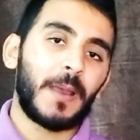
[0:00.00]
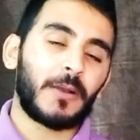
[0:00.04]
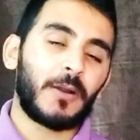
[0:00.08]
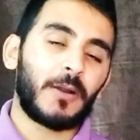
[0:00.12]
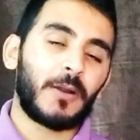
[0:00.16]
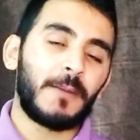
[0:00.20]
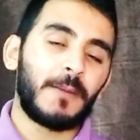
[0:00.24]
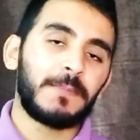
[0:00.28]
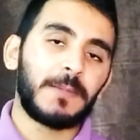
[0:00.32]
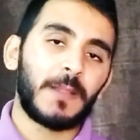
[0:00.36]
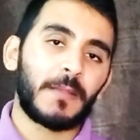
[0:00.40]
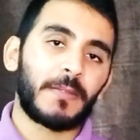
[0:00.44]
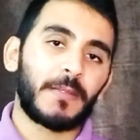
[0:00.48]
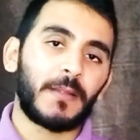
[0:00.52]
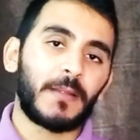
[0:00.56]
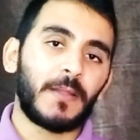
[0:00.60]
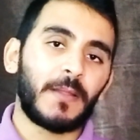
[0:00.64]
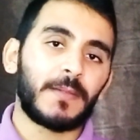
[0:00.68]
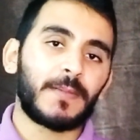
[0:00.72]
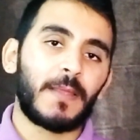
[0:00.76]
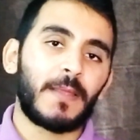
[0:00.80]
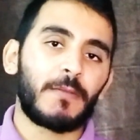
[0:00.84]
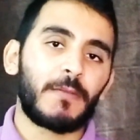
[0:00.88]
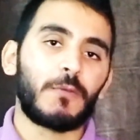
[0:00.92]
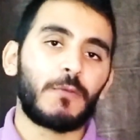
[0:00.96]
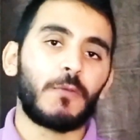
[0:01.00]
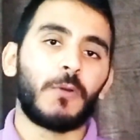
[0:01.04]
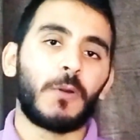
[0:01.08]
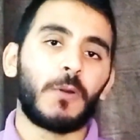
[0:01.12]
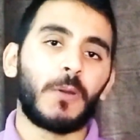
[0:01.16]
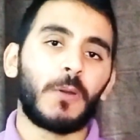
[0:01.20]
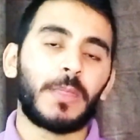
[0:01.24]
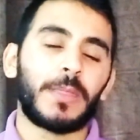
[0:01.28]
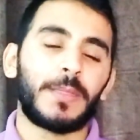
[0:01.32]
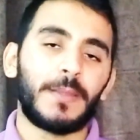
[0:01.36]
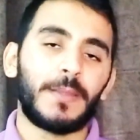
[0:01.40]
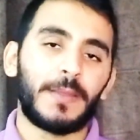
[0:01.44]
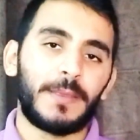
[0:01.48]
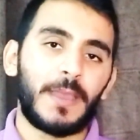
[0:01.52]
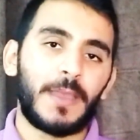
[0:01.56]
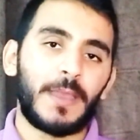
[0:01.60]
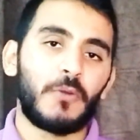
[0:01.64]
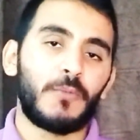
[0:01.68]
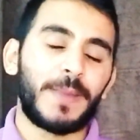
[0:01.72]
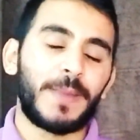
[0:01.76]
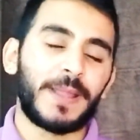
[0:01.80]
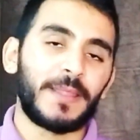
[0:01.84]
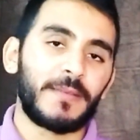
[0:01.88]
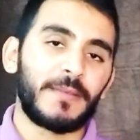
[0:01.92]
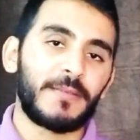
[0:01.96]
قبل صلاه الظهر،
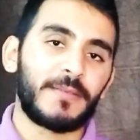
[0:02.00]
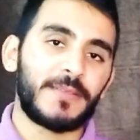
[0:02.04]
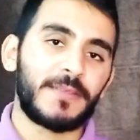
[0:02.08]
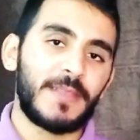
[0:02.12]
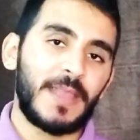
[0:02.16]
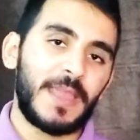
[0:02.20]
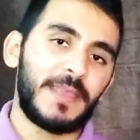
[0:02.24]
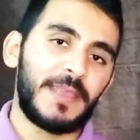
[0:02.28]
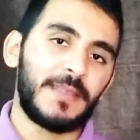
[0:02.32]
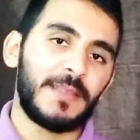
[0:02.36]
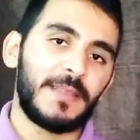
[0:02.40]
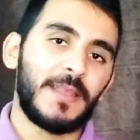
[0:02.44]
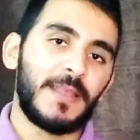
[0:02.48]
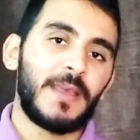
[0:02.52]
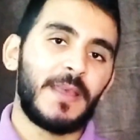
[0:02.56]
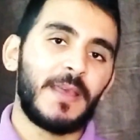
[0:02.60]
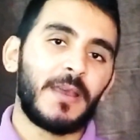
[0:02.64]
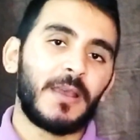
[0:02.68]
يوم الاثنين